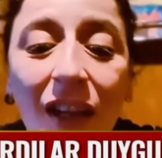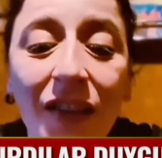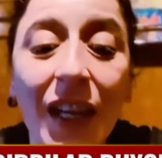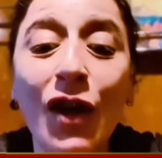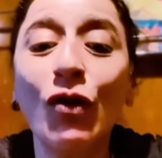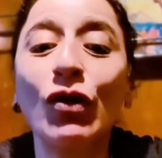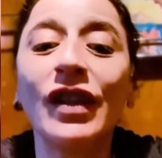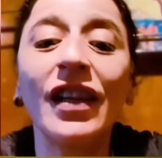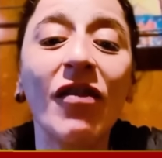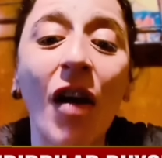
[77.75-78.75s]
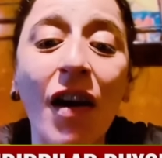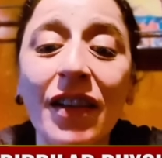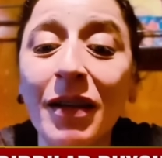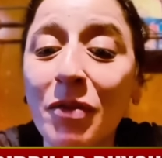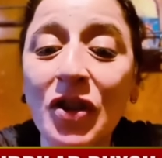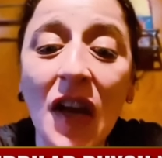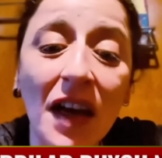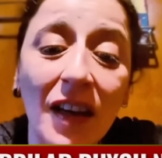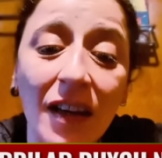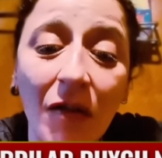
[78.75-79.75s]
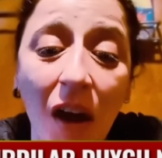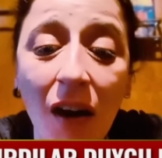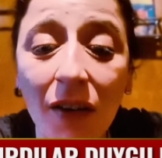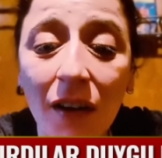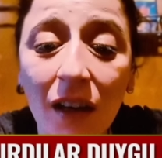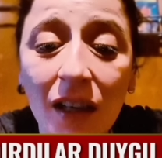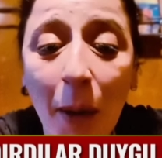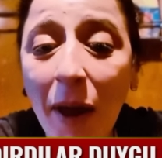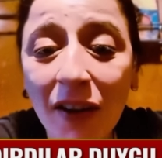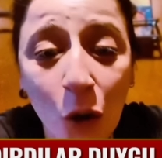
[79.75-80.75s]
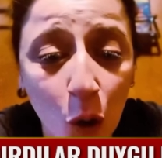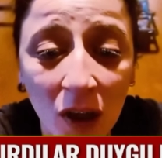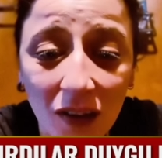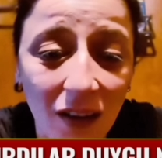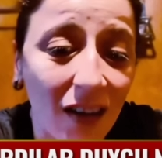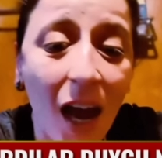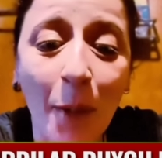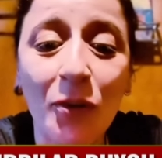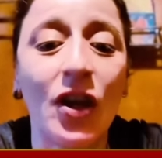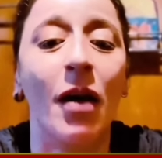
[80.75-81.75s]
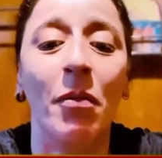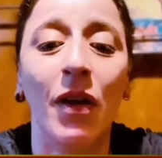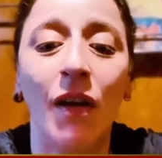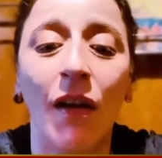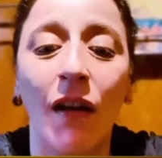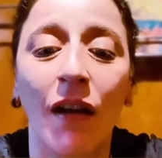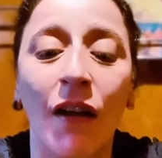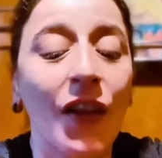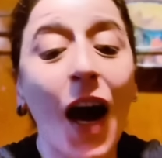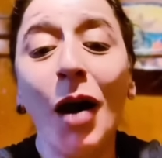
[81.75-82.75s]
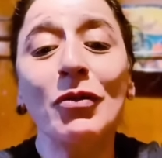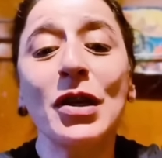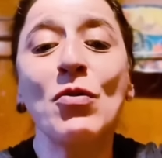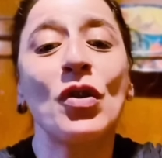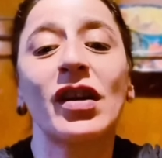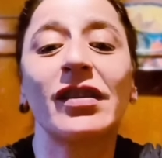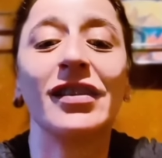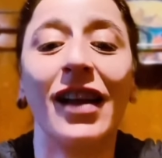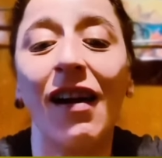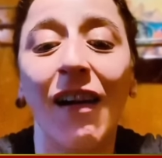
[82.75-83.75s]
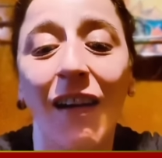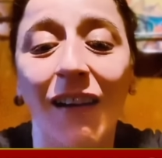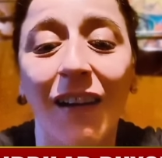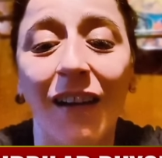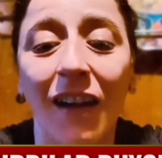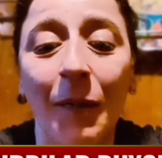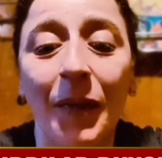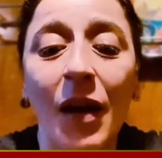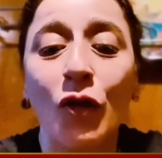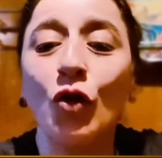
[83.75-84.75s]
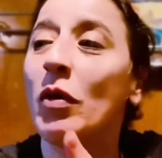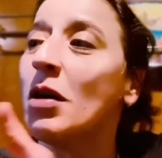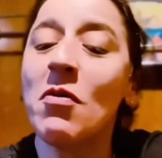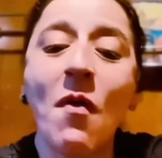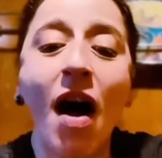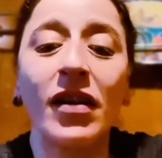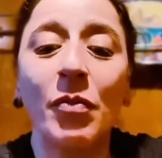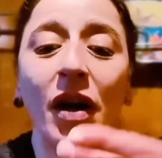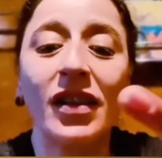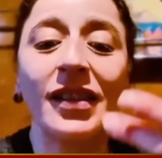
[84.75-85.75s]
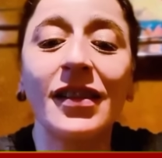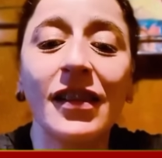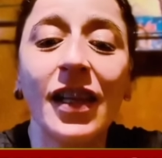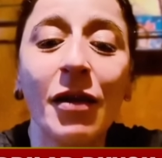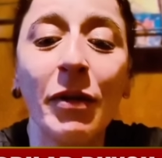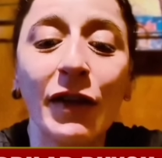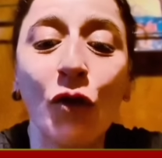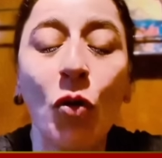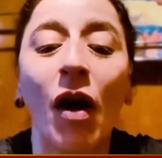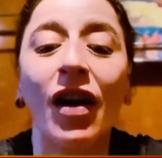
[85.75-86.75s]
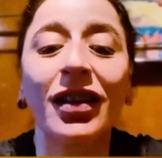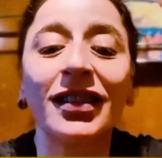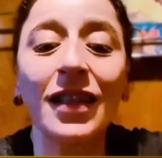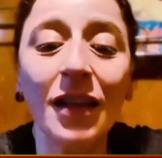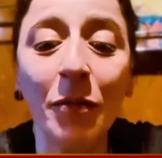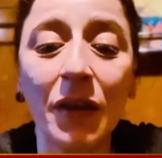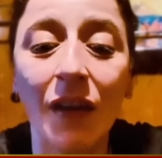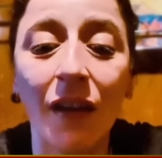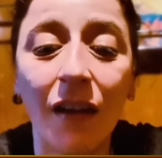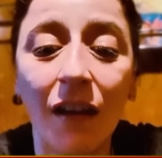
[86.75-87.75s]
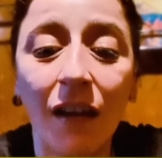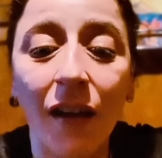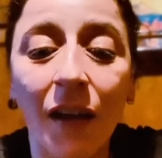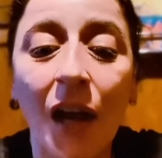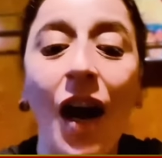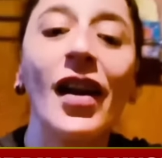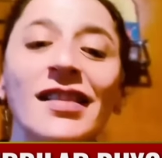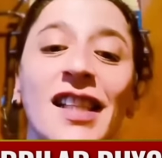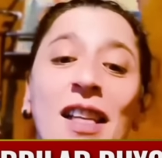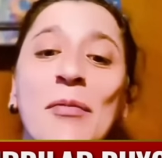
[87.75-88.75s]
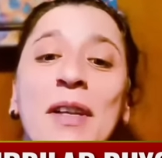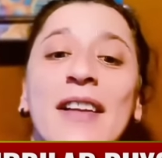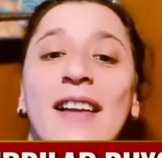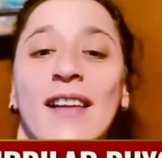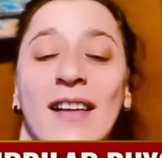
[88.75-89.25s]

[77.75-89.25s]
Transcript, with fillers: Ne yüzleri var ne bir şeyleri var. Ya ben o kadına ne yapacağım? Ne yapacağım o kadına? Numaramı verdim arasın diye bekliyorum. Arasana beni. Arasana beni.